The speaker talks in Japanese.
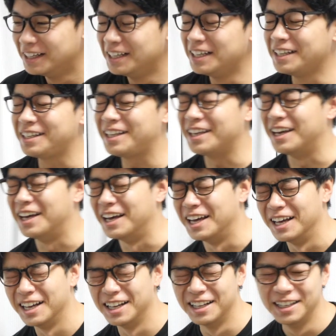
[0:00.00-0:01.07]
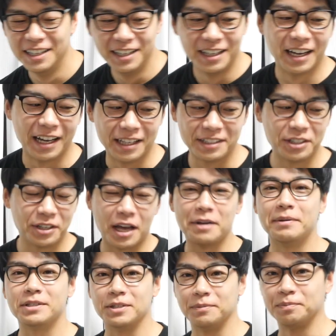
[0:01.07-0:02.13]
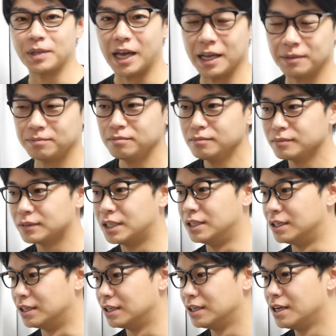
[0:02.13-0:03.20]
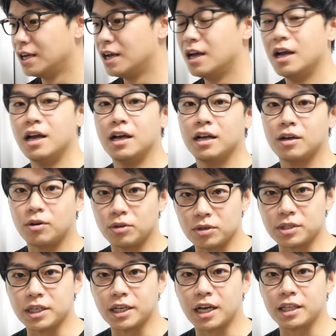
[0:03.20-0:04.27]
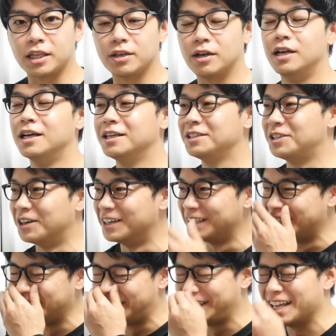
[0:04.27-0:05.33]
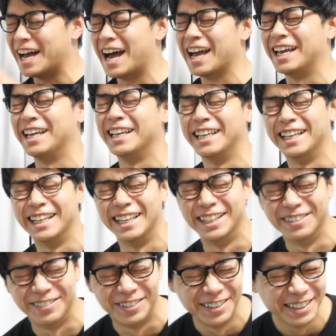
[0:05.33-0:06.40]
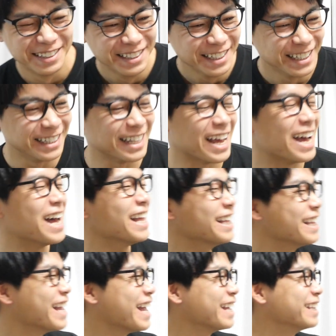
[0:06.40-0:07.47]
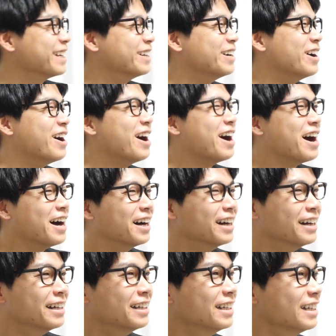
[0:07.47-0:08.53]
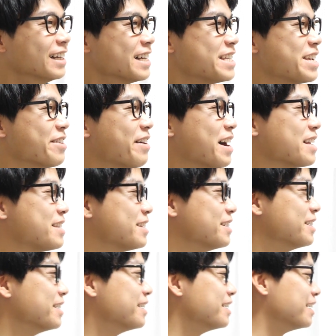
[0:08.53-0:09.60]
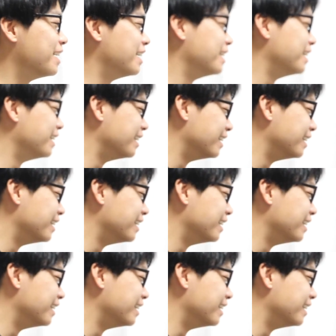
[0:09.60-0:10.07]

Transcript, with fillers: いって一応やりましょうはい今年買ってないでしきたい何なのします